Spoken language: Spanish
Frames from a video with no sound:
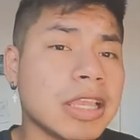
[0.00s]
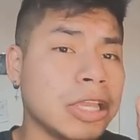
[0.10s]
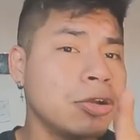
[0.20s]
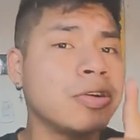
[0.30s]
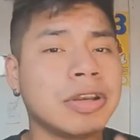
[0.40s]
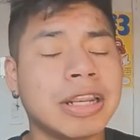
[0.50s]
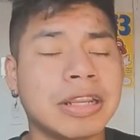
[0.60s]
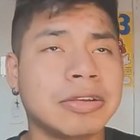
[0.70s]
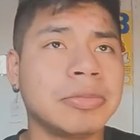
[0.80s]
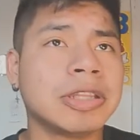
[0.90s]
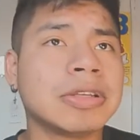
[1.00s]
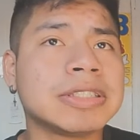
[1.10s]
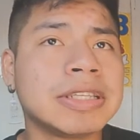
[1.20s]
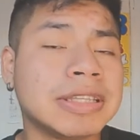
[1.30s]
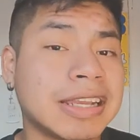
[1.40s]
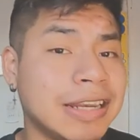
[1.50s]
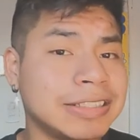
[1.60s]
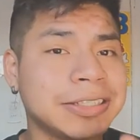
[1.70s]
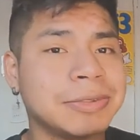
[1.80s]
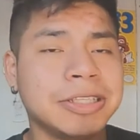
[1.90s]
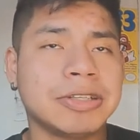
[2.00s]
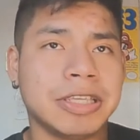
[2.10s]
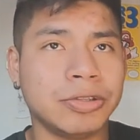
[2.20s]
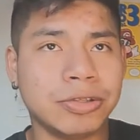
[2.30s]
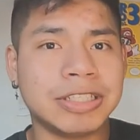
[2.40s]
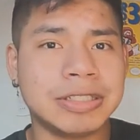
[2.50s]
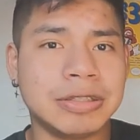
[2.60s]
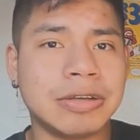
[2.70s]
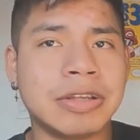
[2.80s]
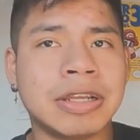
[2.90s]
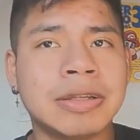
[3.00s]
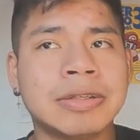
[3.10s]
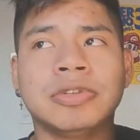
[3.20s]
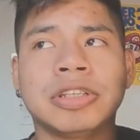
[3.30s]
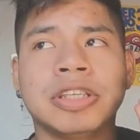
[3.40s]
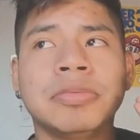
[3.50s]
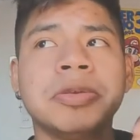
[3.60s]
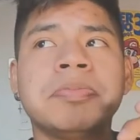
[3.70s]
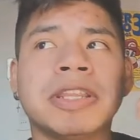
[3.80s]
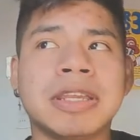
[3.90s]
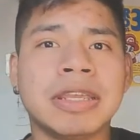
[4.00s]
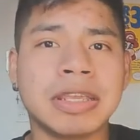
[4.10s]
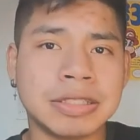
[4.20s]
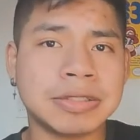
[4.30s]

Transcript: Que ojo, les recomiendo así esta clase de videos que yo estoy haciendo ahora, porque yo me inspiré en